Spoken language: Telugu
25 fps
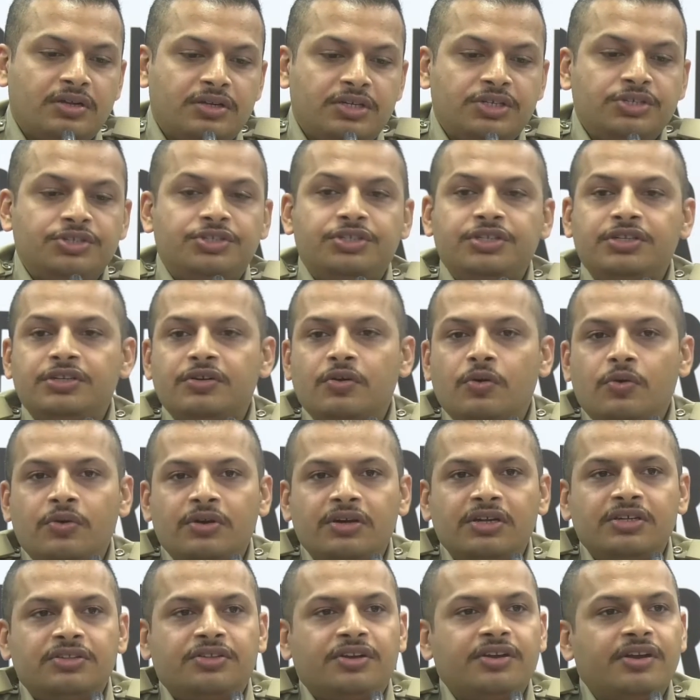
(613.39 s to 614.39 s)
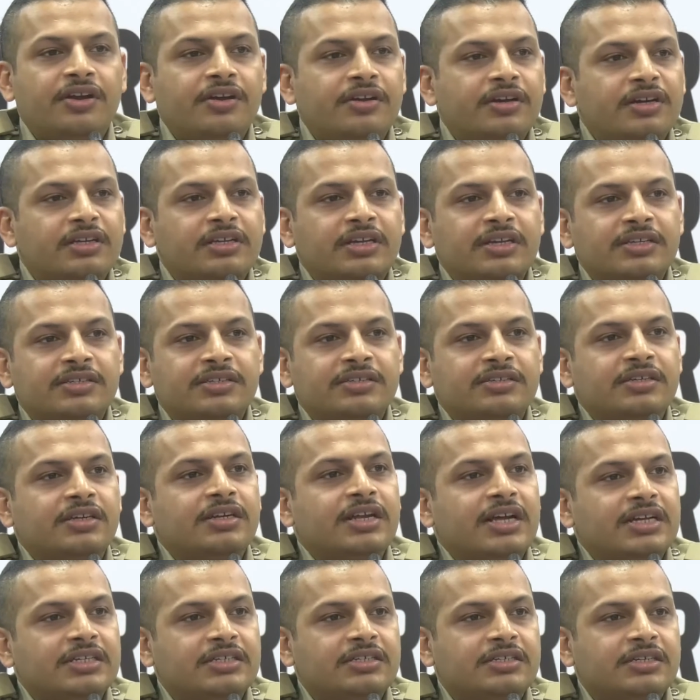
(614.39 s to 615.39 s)
నుంచి ఓన్లీ త్రీ హండ్రెడ్ కేసెసే
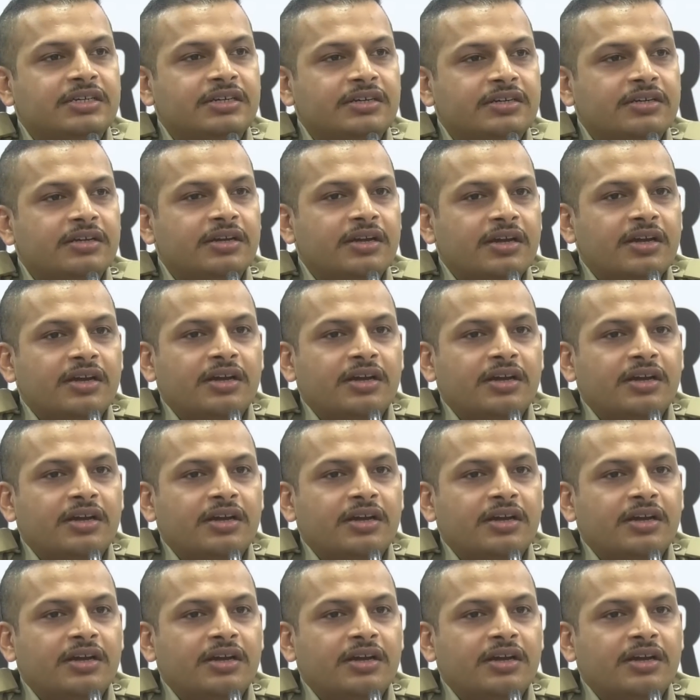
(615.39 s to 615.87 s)
లాస్ట్ ఇయర్